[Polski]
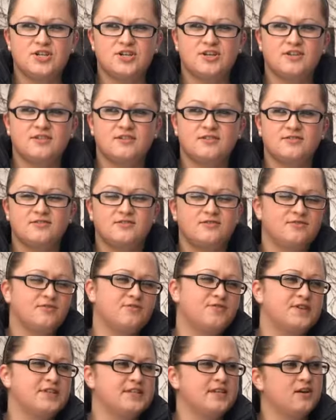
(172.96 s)
że jest to
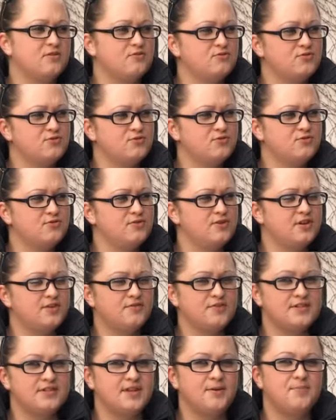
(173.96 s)
no, kwestia gustu i
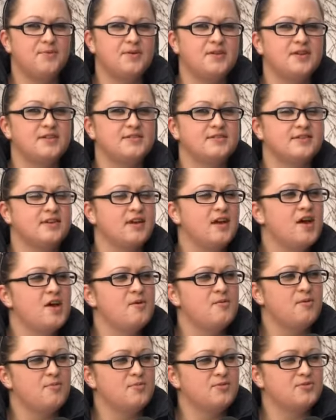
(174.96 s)
kwestia pieniędzy.
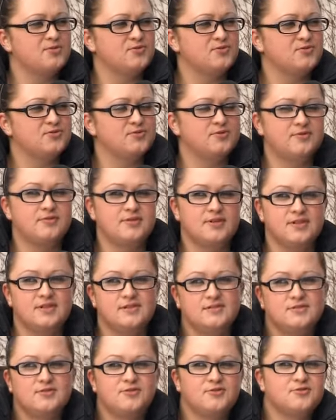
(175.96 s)
Po prostu
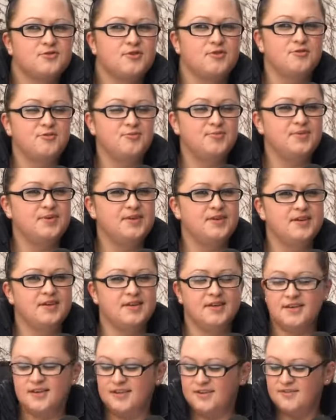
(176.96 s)
e, co kto
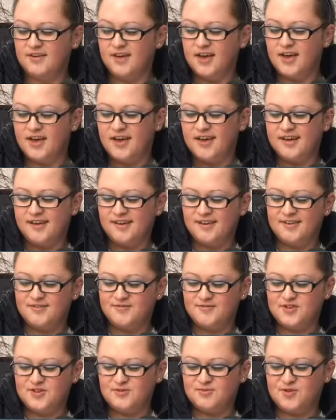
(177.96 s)
lubi i, i
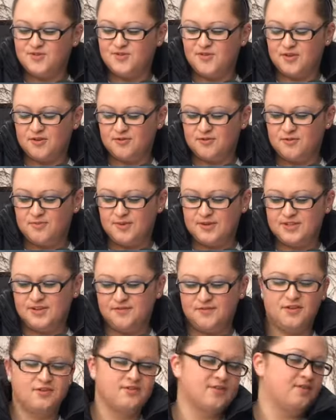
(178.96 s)
e, w czym czworonok
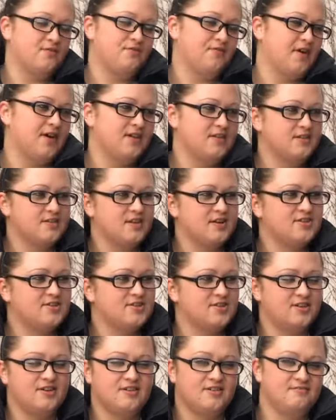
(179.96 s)
będzie wyglądał fajnie.
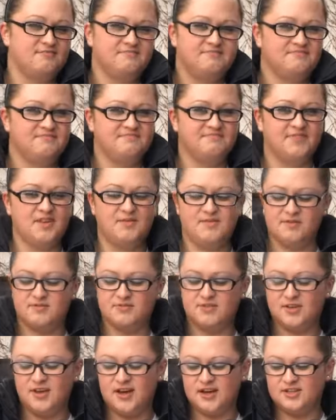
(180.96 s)
Także nie ma
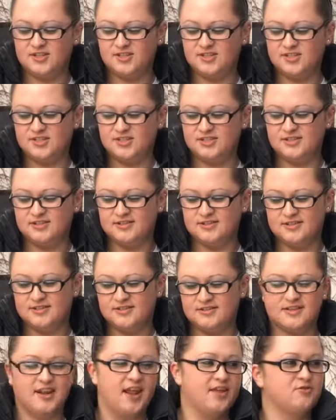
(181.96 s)
tutaj jakichś
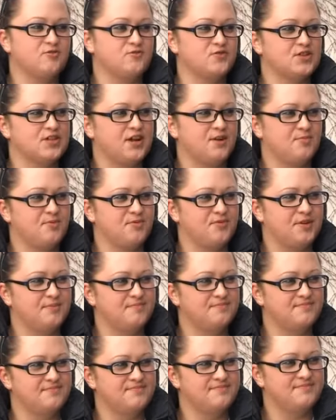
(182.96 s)
e, trendów, że tak
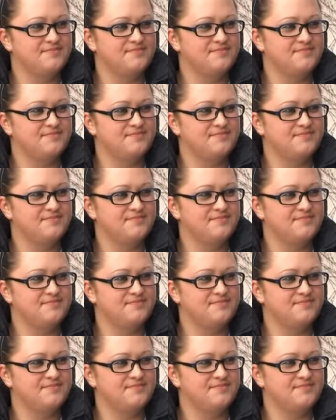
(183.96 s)
powiem,